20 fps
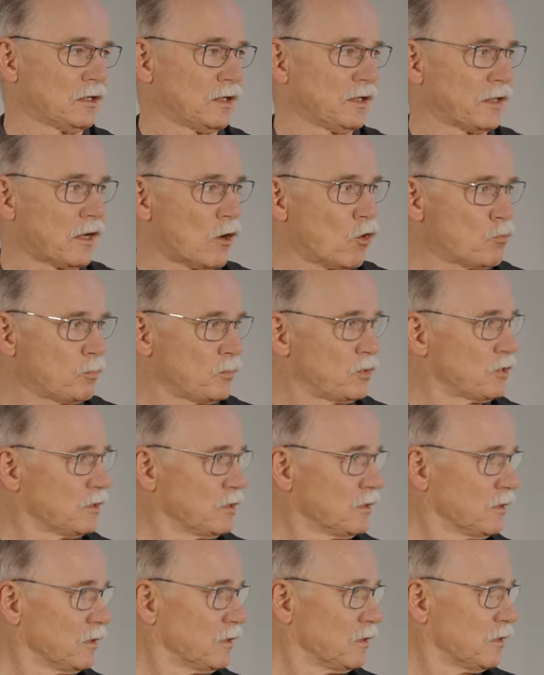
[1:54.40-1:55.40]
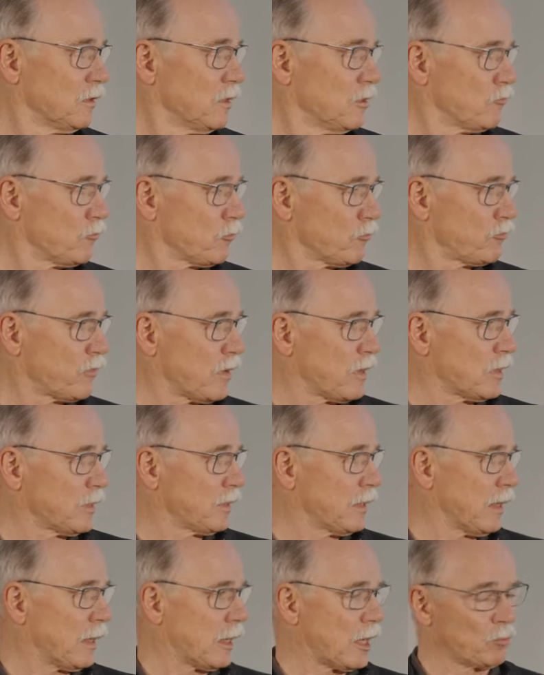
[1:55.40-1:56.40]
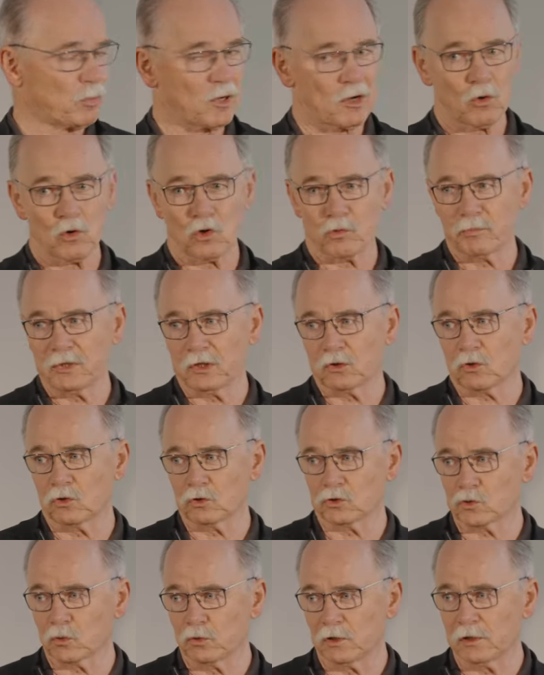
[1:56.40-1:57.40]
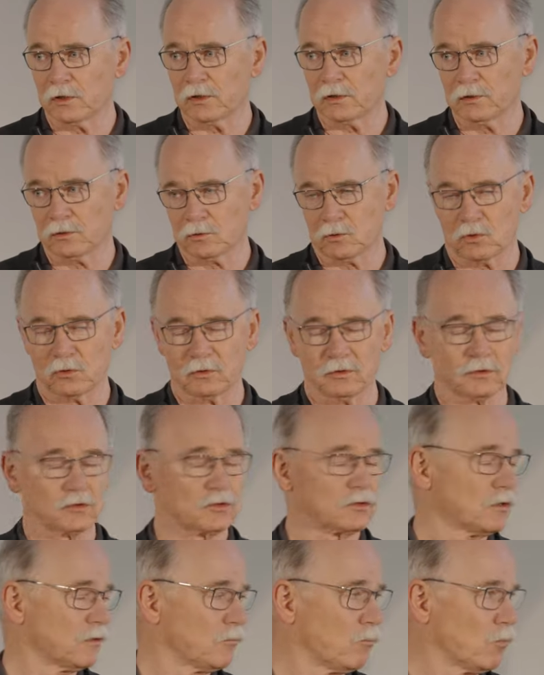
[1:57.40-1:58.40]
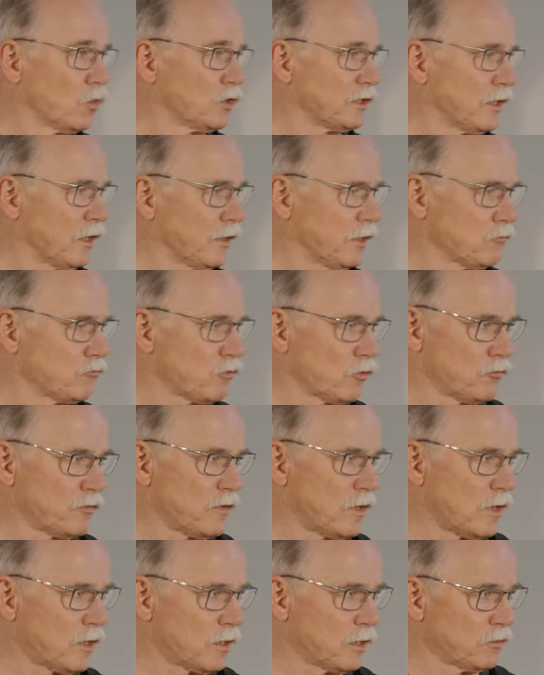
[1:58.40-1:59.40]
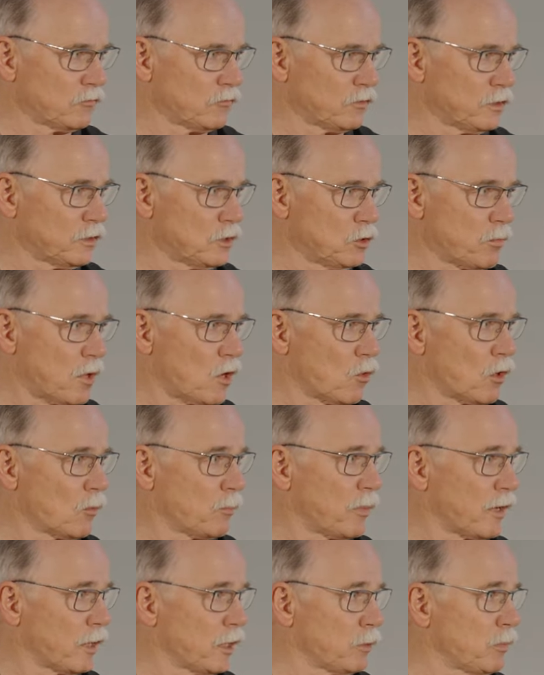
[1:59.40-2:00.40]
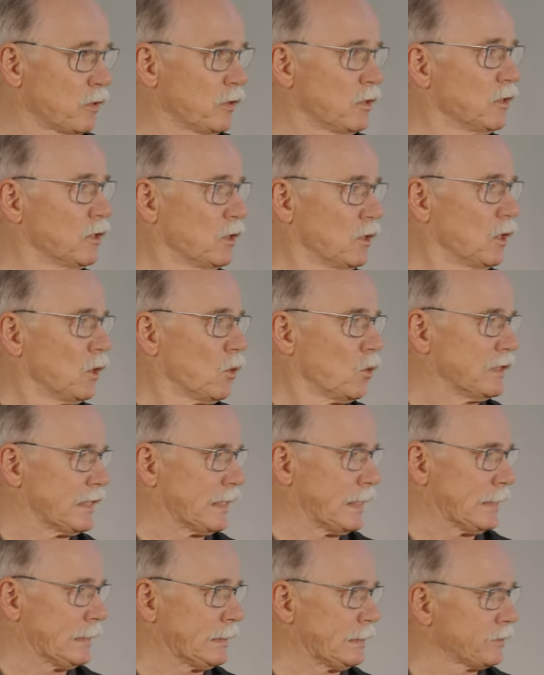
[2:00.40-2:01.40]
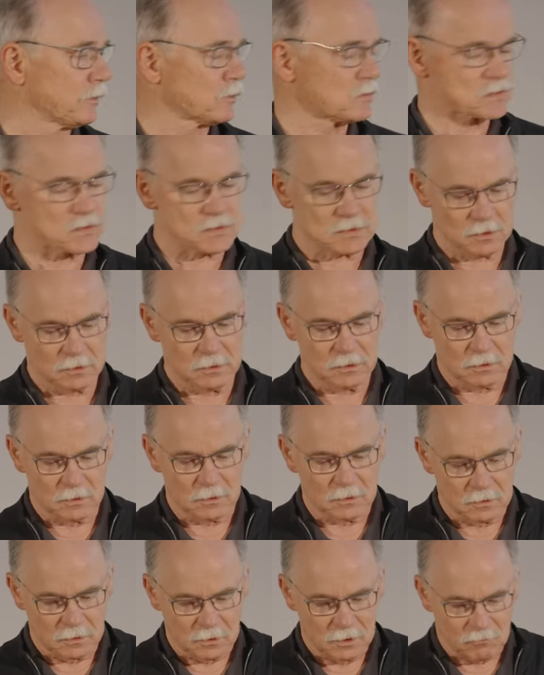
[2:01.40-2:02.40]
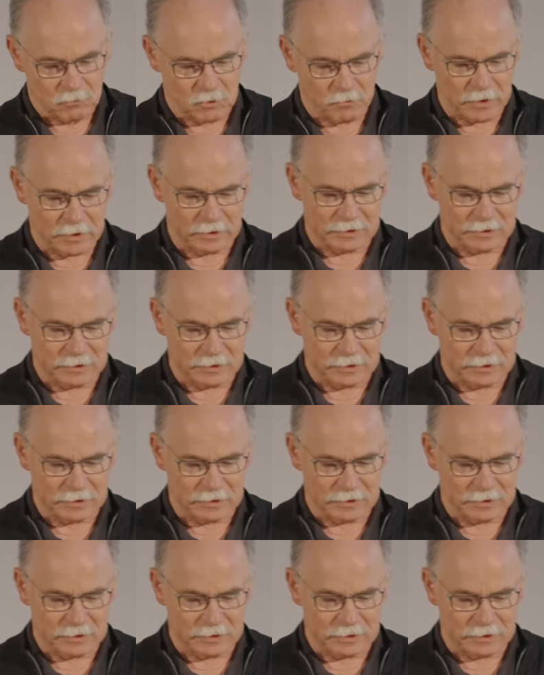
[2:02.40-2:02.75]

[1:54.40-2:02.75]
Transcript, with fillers: eigentlich Hauptverfahren, aber auch Mikrotunnel und moderne Verfahren wie e power pipe und ähnliches. Wir